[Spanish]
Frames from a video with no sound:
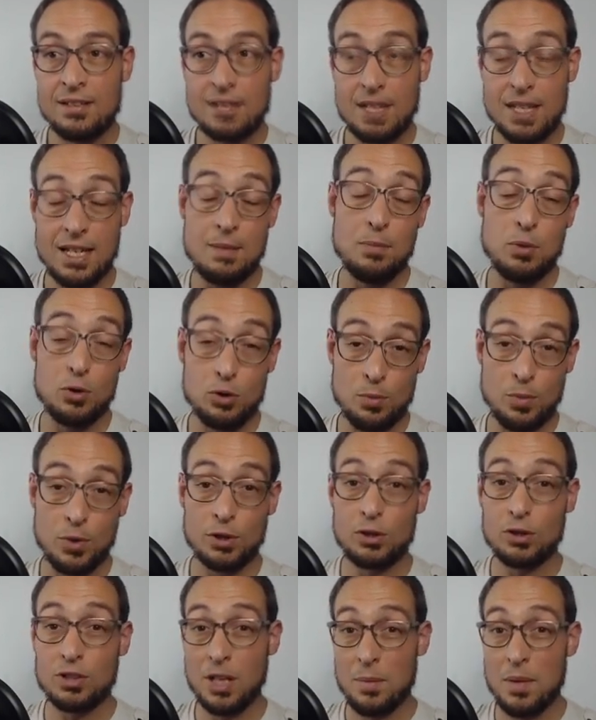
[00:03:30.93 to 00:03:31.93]
Y por
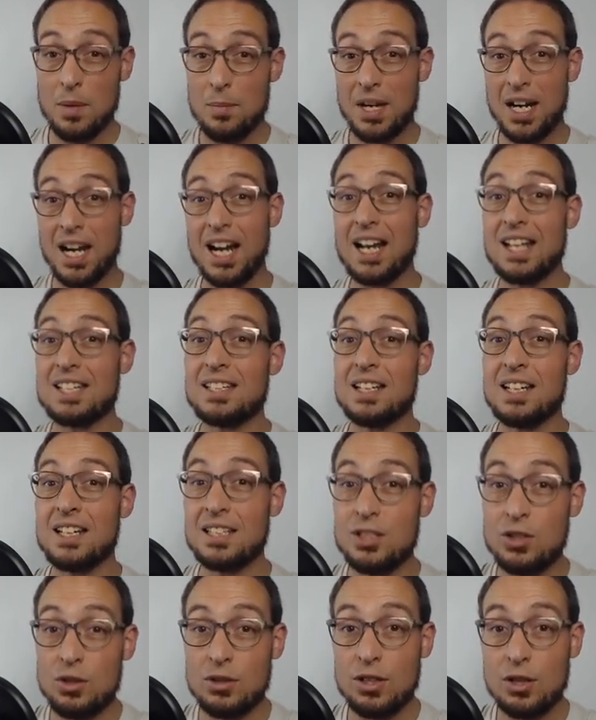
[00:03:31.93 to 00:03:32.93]
supuesto también para la
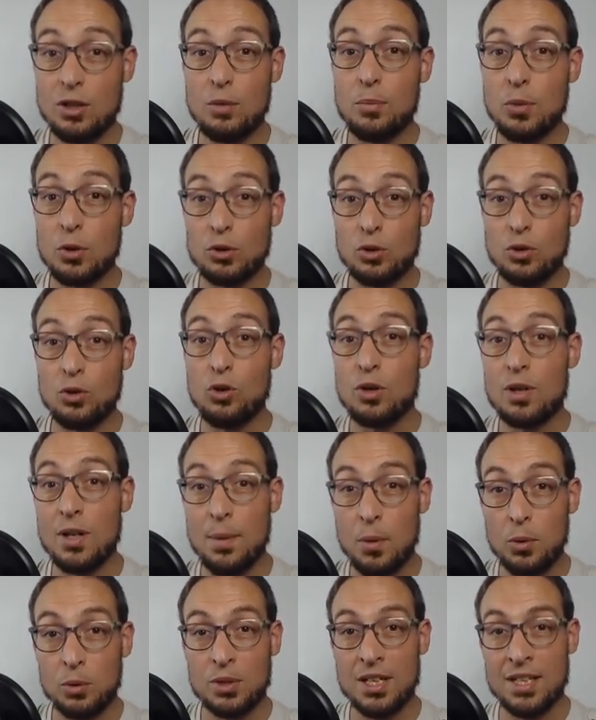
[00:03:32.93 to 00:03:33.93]
selección de los protocolos que
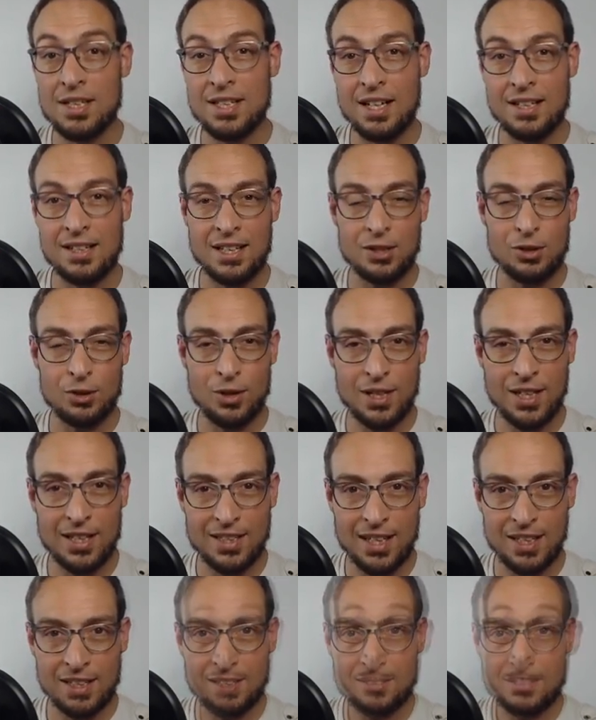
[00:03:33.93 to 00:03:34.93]
va a utilizar dentro del
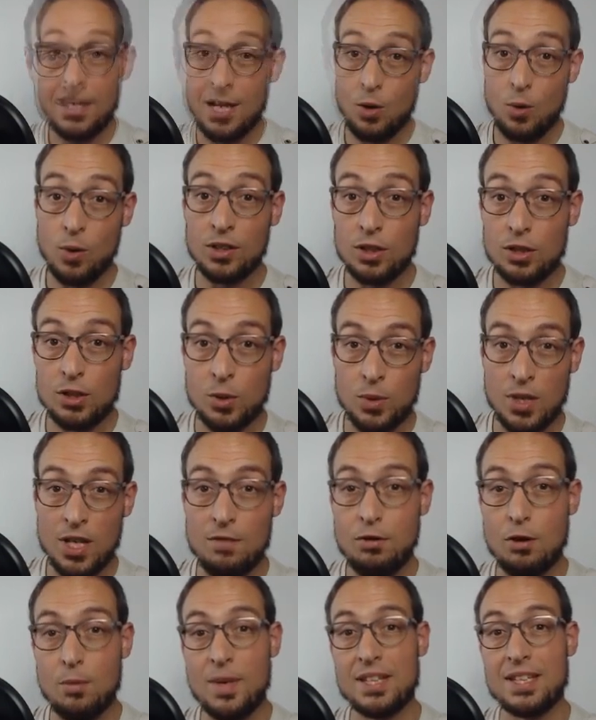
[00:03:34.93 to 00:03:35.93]
stack. En cuanto a seguridad
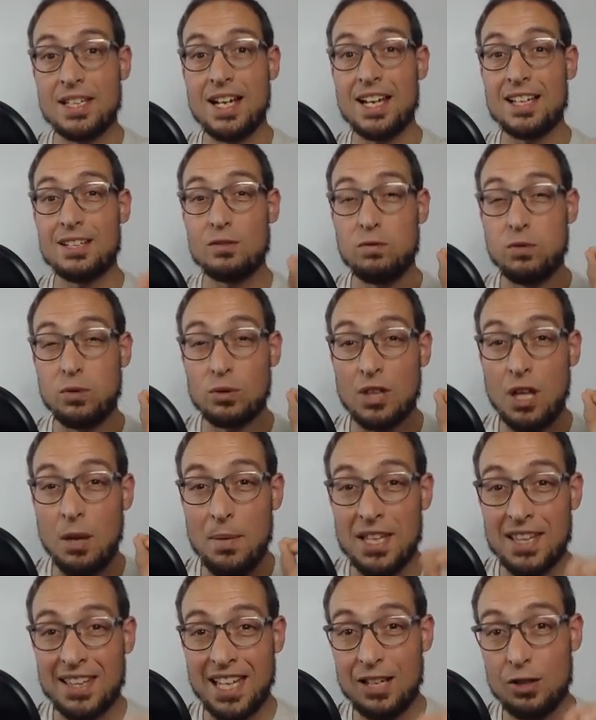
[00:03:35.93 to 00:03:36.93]
informática es
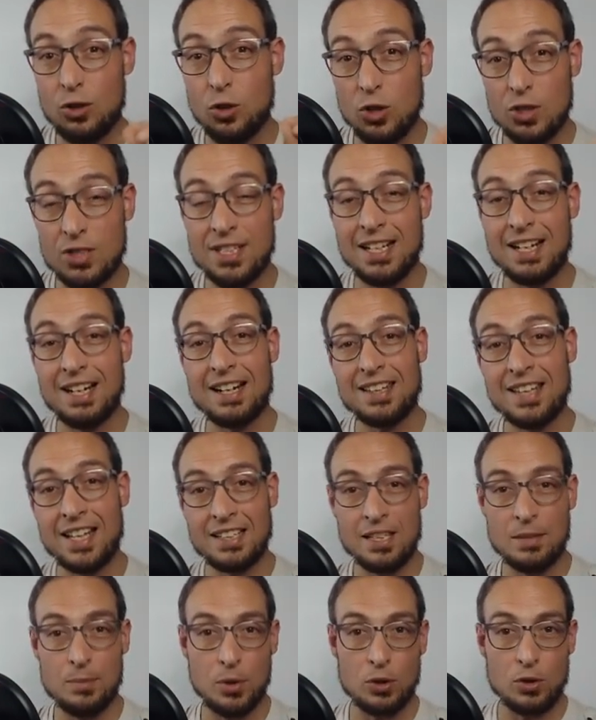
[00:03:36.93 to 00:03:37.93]
fundamental conocer el
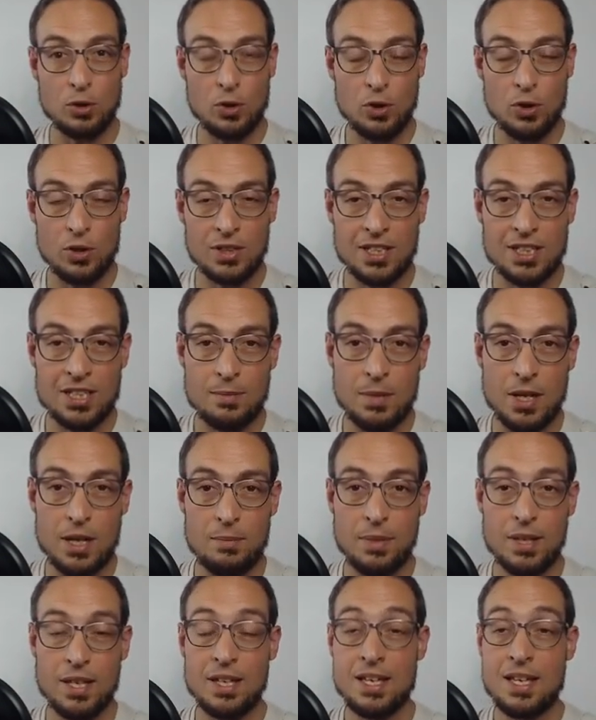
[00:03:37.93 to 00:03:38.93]
stack de protocolos
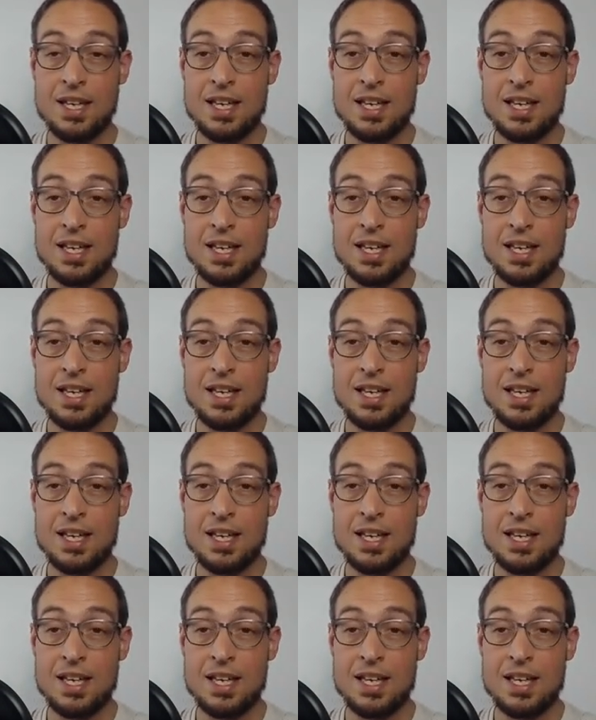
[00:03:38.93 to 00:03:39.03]
TCP/IP,